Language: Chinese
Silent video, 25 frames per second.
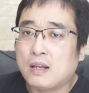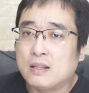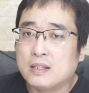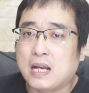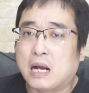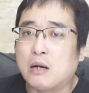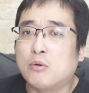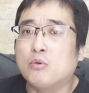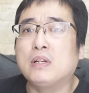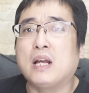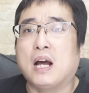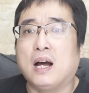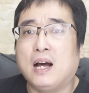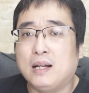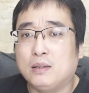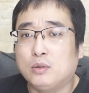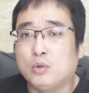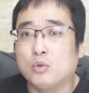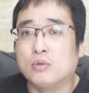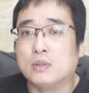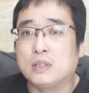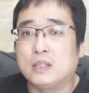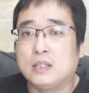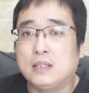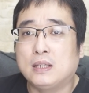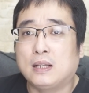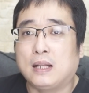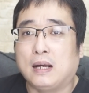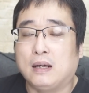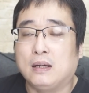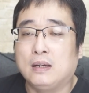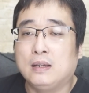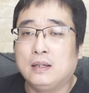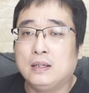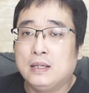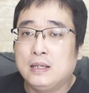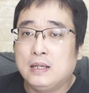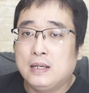假如两岸统一
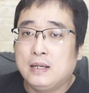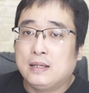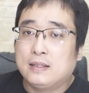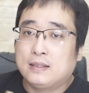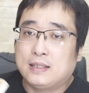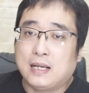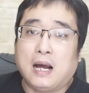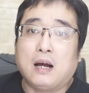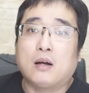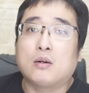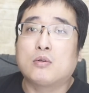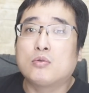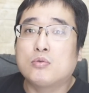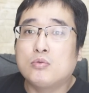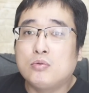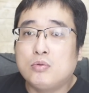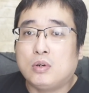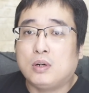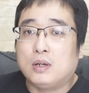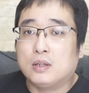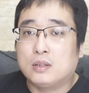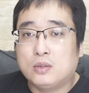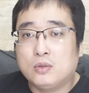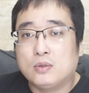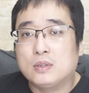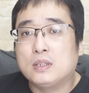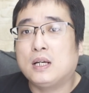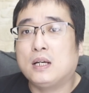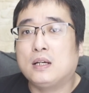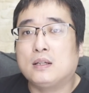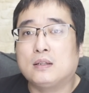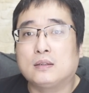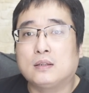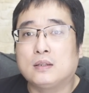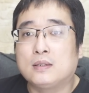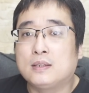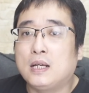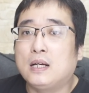了，假如就
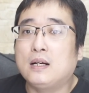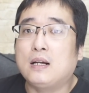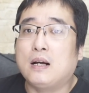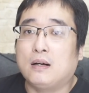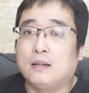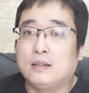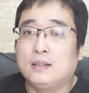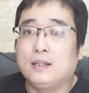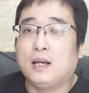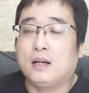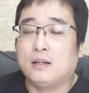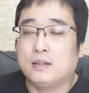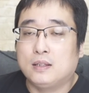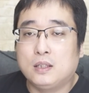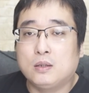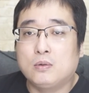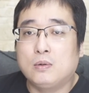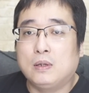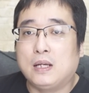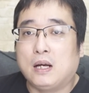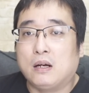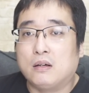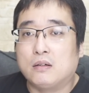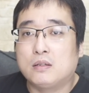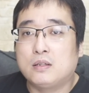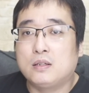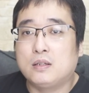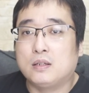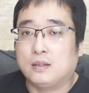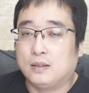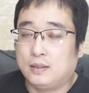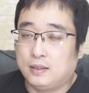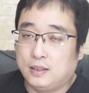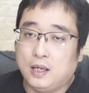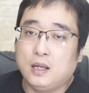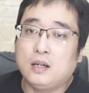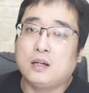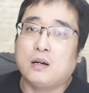像香港一样一国两制
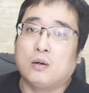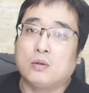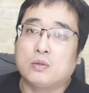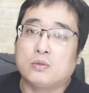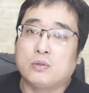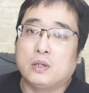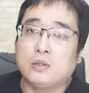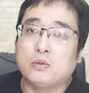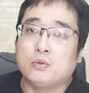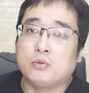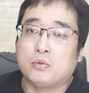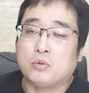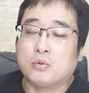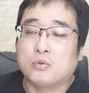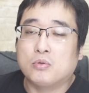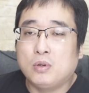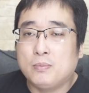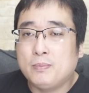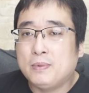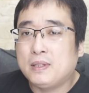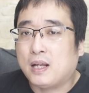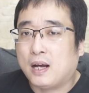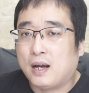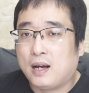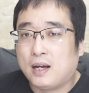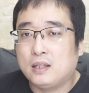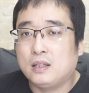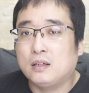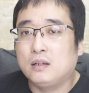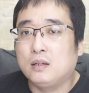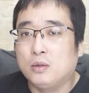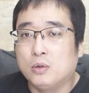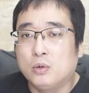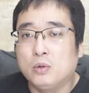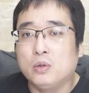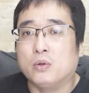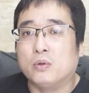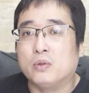也搞选举，国民党还能
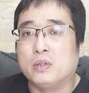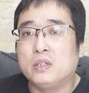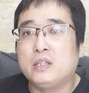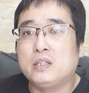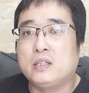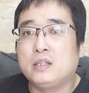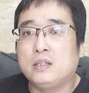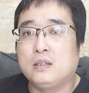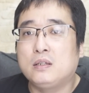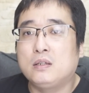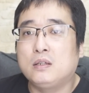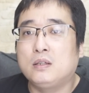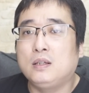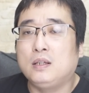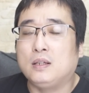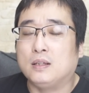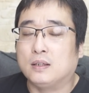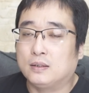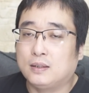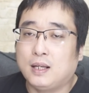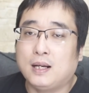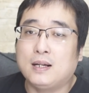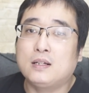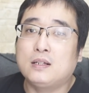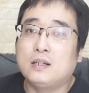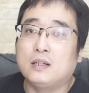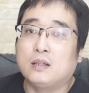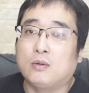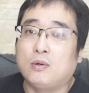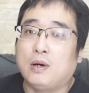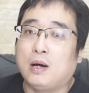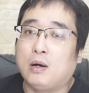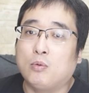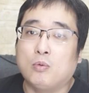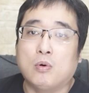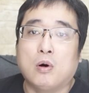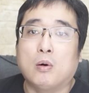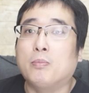留有一席之地。但是的
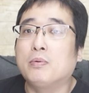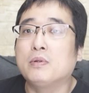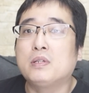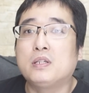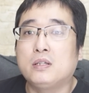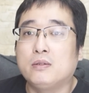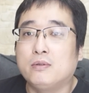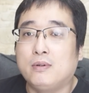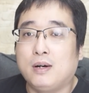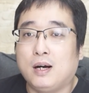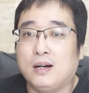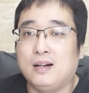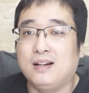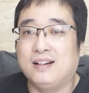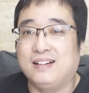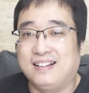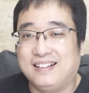话，我不希望